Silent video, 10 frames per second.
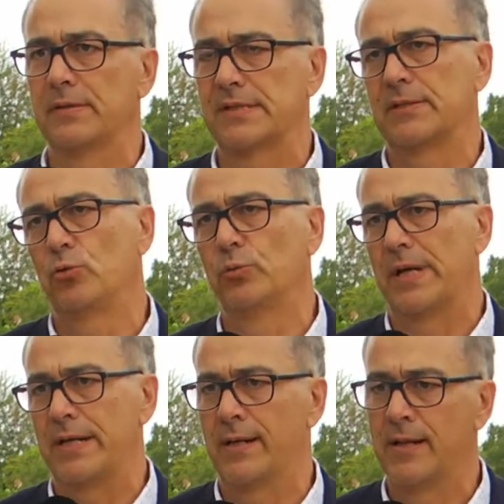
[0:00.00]
dass sie
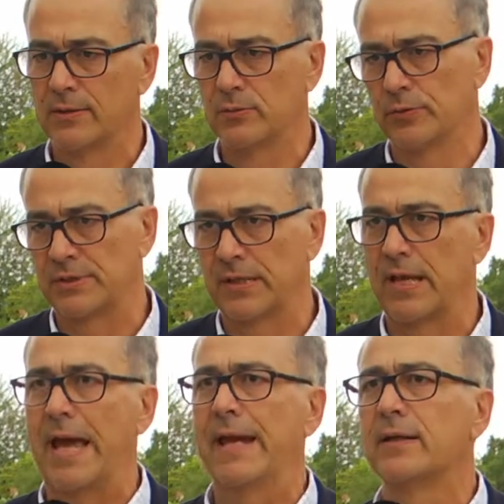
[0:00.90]
überall gut
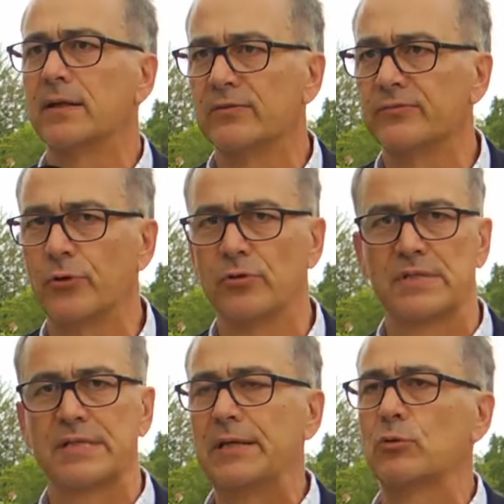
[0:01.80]
einkaufen können,
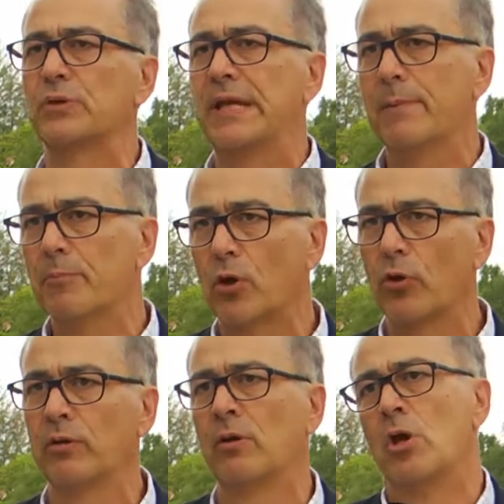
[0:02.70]
dass sie hier gut leben
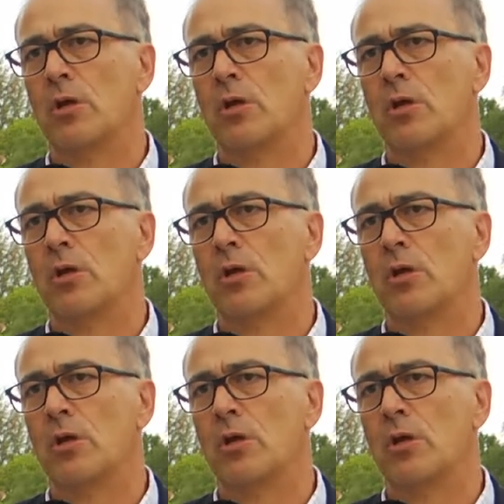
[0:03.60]
können,